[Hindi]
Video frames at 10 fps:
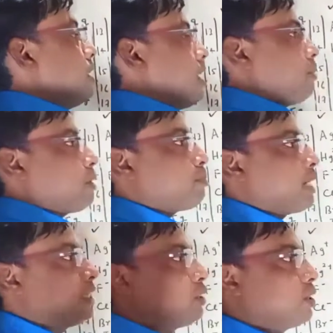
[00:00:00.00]
आपका
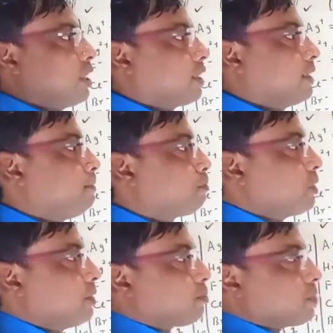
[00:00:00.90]
प्रैक्टिस हो जाएगा
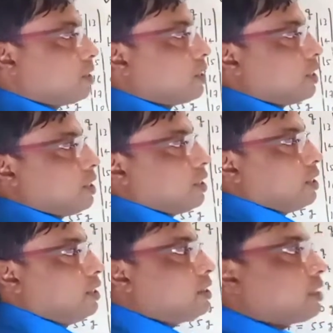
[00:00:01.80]

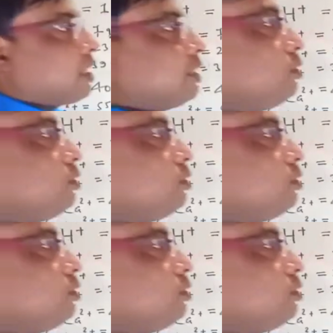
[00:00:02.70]
हम्म, ये सारे